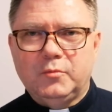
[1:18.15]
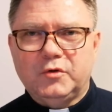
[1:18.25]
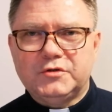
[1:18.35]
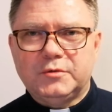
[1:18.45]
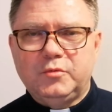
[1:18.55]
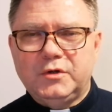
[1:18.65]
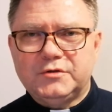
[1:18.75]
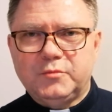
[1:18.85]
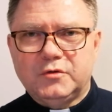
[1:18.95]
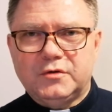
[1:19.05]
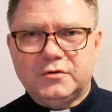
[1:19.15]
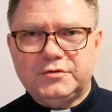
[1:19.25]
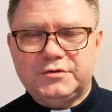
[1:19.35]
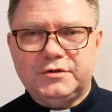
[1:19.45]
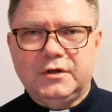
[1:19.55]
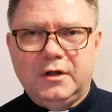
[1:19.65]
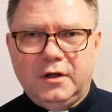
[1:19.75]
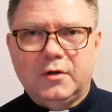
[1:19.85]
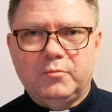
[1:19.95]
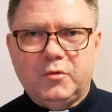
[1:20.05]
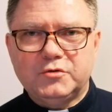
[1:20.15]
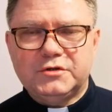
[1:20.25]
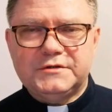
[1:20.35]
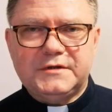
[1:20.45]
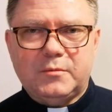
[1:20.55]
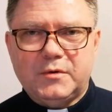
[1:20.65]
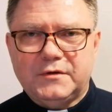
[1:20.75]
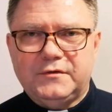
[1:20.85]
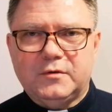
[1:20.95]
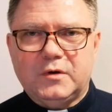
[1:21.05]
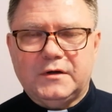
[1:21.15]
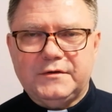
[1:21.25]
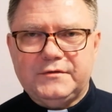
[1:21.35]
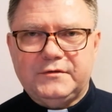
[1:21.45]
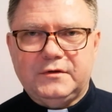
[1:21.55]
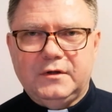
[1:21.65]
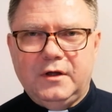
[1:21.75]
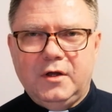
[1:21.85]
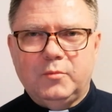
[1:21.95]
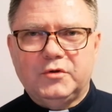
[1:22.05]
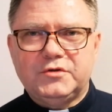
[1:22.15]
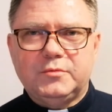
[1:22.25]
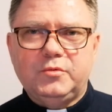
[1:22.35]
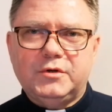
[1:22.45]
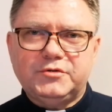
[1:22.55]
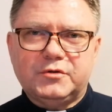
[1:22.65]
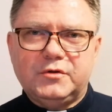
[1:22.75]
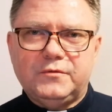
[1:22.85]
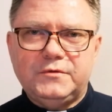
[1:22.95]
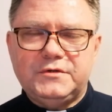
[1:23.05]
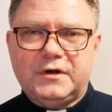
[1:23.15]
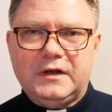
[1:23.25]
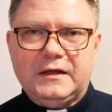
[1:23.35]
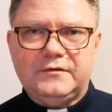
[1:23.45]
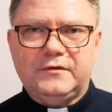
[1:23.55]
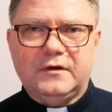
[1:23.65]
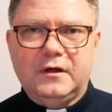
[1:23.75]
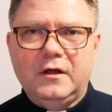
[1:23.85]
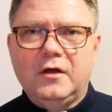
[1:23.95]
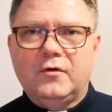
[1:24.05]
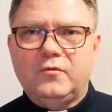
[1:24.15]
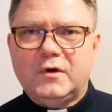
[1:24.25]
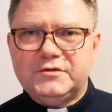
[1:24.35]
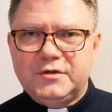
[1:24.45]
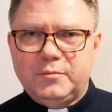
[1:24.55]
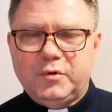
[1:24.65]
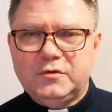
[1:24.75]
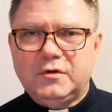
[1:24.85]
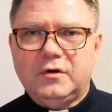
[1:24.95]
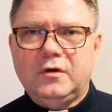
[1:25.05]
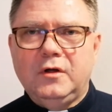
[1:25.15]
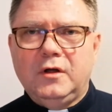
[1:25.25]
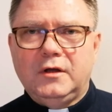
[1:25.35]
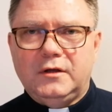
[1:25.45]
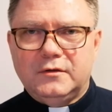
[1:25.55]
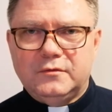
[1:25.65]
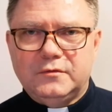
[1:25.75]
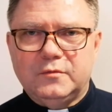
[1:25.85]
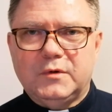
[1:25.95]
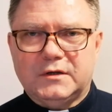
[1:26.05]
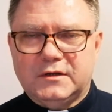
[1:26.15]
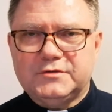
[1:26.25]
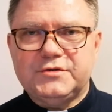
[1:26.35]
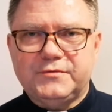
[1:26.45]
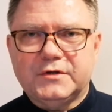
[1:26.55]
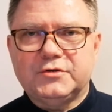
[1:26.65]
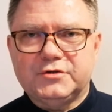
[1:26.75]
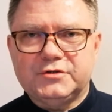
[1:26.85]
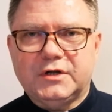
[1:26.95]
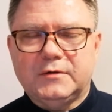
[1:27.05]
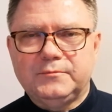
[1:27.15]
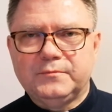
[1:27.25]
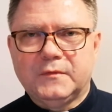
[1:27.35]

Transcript: Potrzebujesz mądrości, możesz zabrać z Eucharystii. Potrzebujesz odnowić relacje. Właśnie po to Jezus umarł na drzewie krzyża.